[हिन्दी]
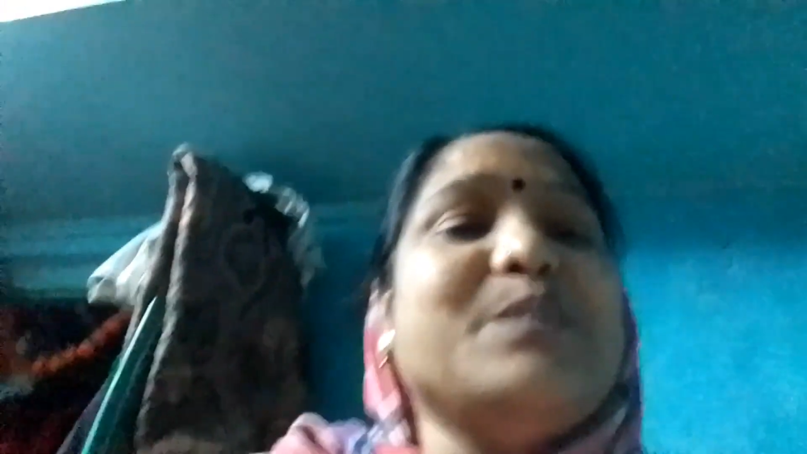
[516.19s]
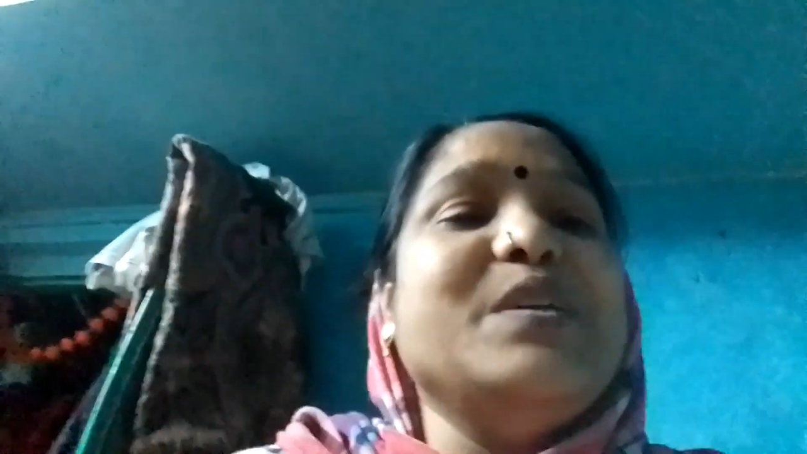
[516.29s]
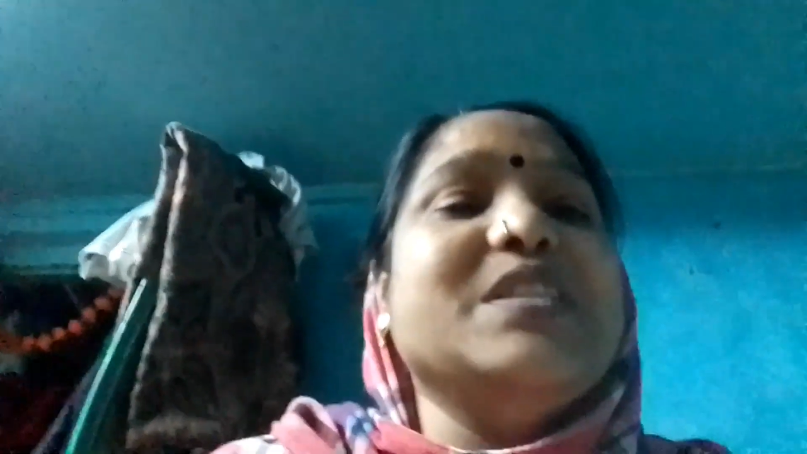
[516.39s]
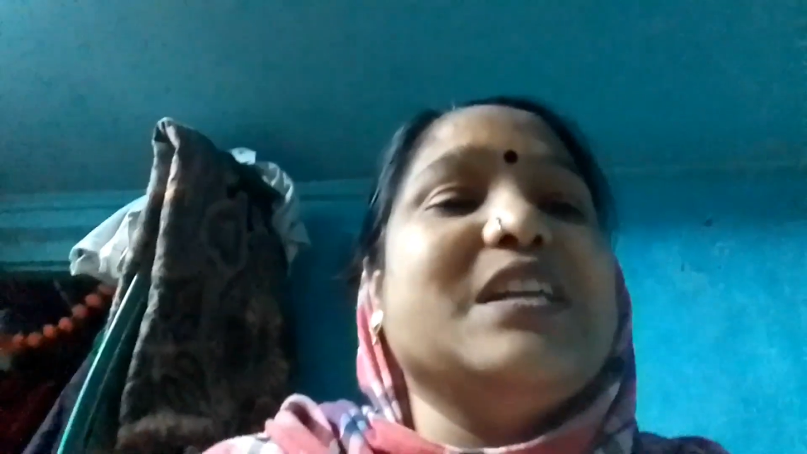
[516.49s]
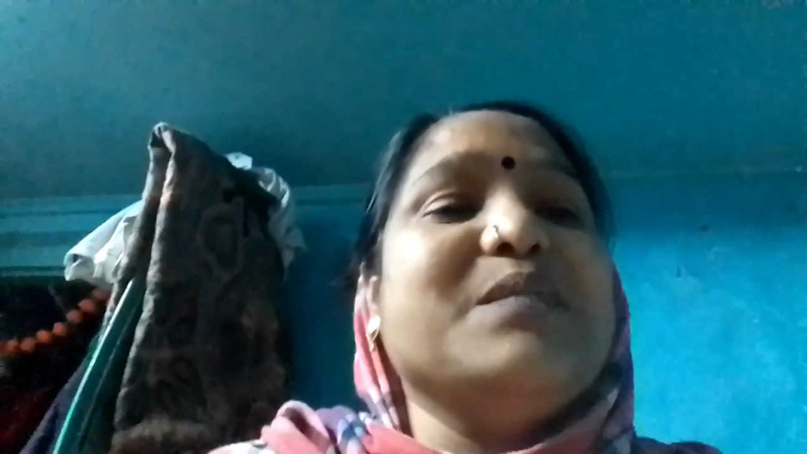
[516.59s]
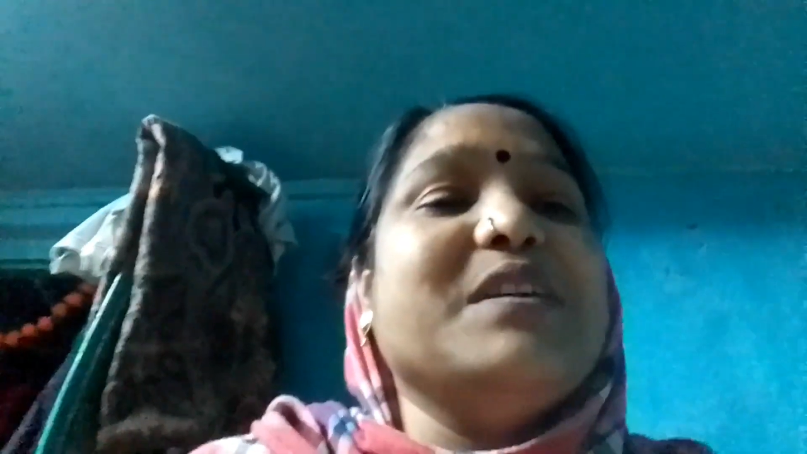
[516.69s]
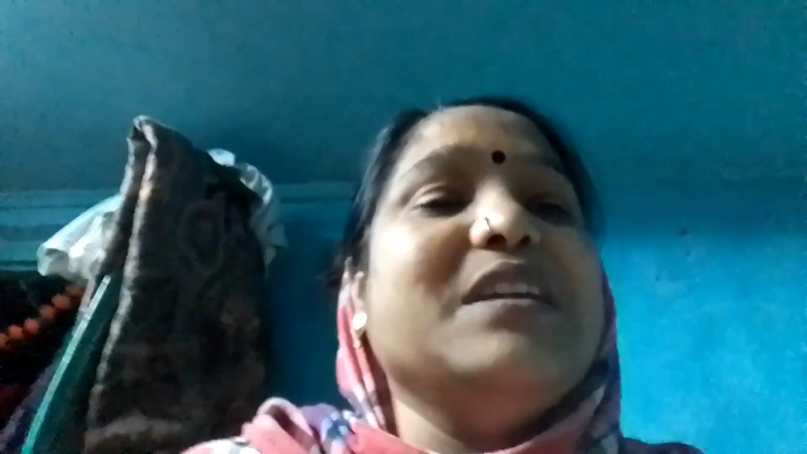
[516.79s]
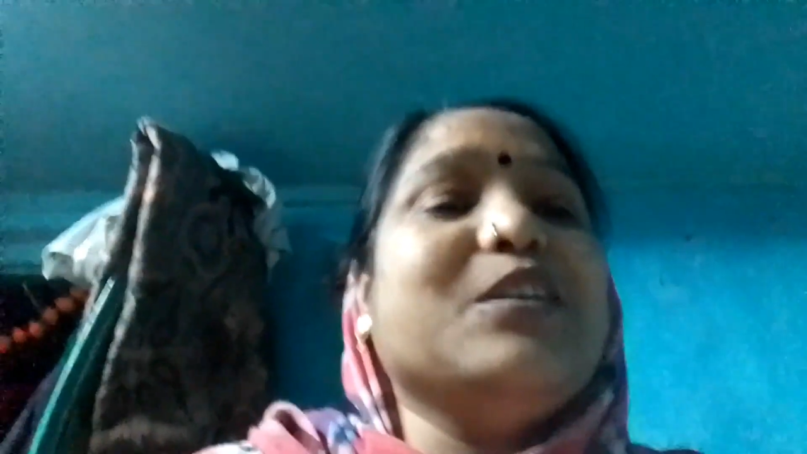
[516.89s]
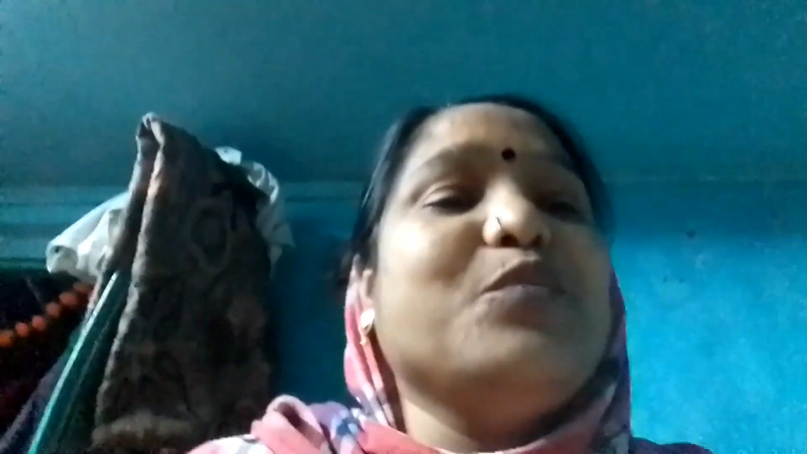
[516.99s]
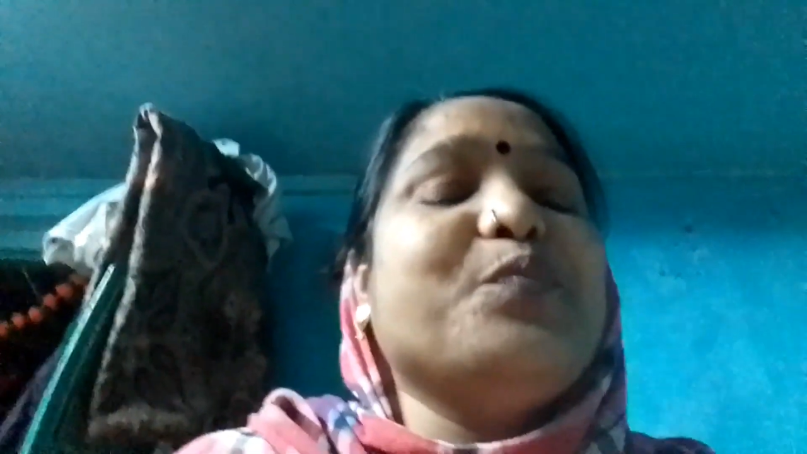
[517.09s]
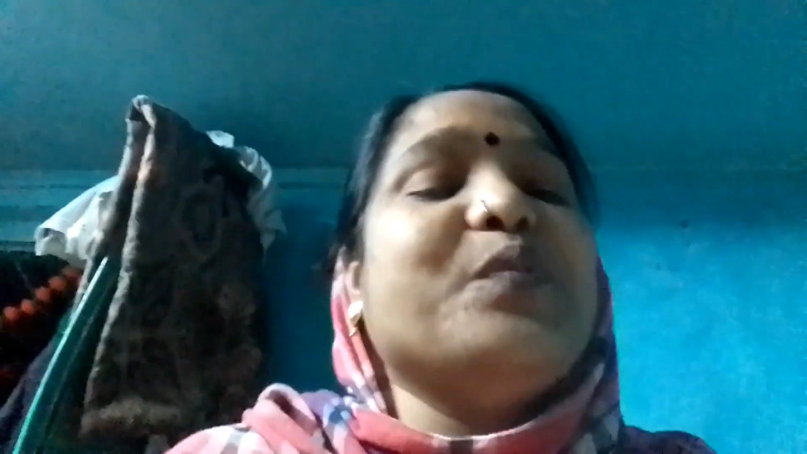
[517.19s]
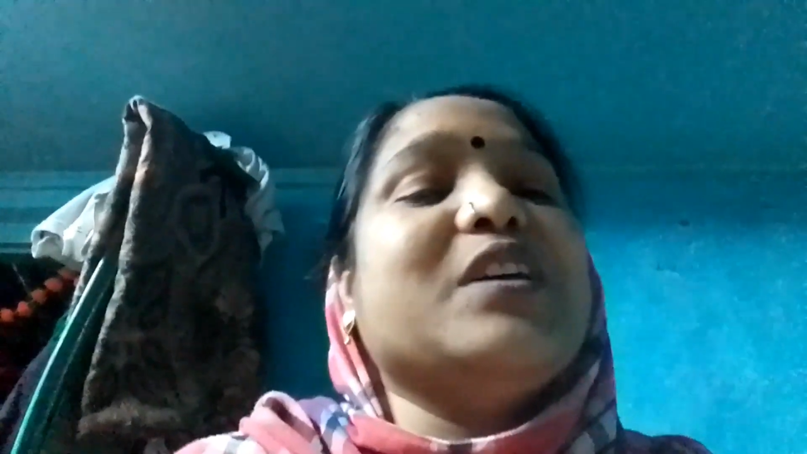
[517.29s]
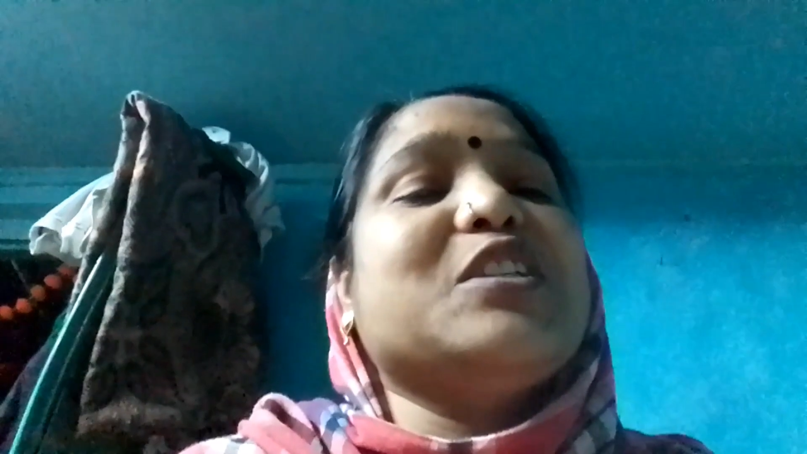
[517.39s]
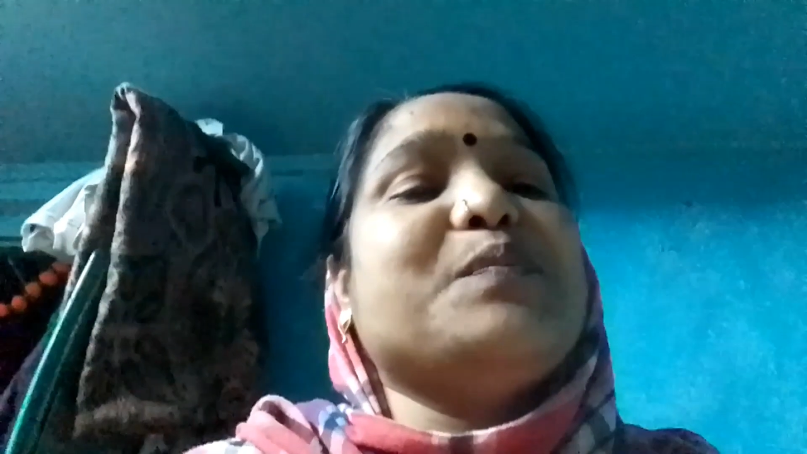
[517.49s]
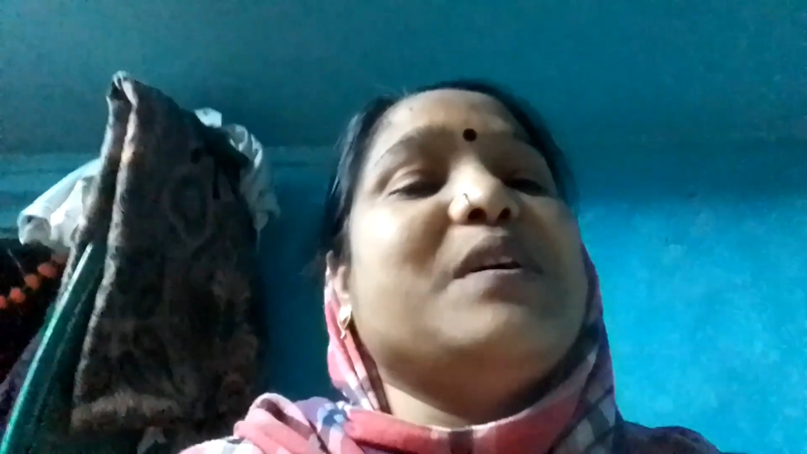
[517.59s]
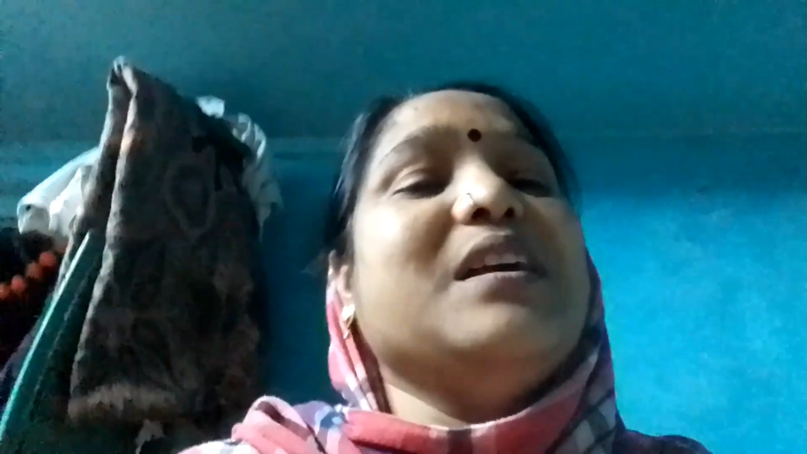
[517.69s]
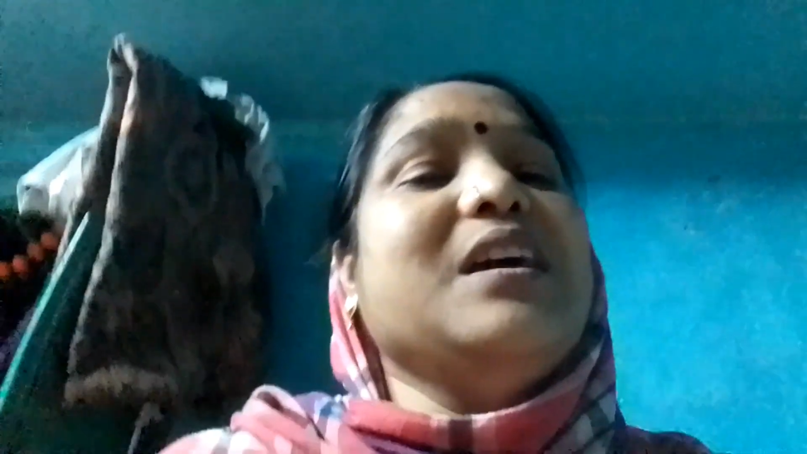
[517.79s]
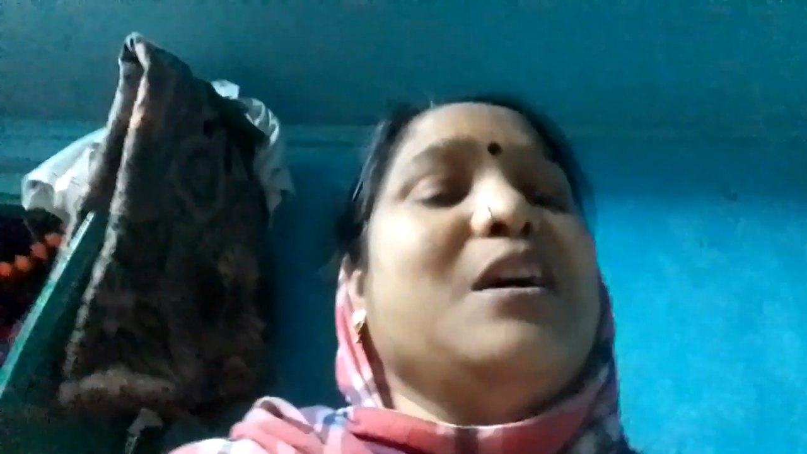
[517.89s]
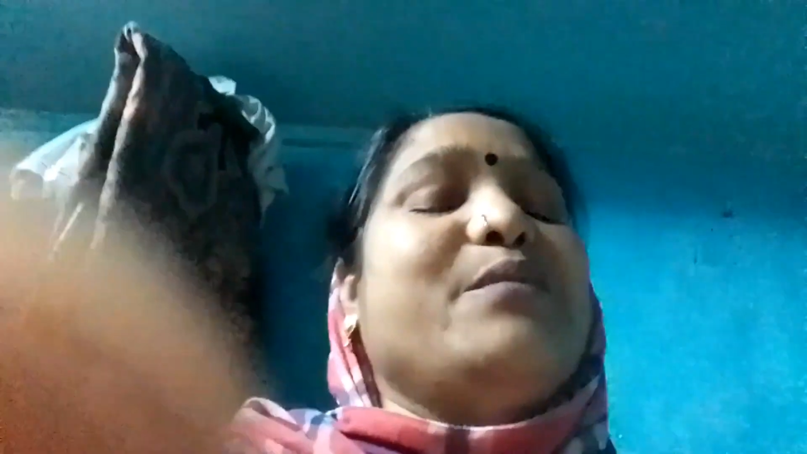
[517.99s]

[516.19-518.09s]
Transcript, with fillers: छब्बीस जनवरी के उपलक्ष्य पर